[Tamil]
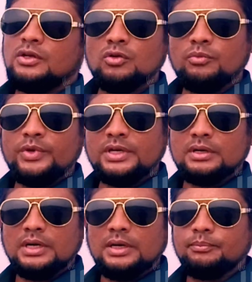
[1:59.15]

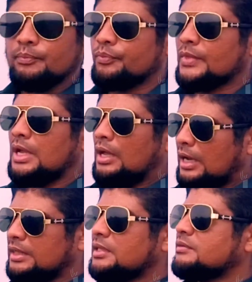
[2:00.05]
கிலோமீட்டர் இருக்கலாம்
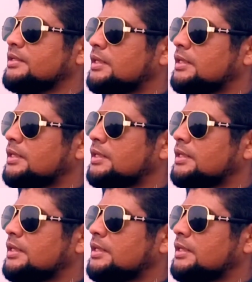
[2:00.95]
அந்த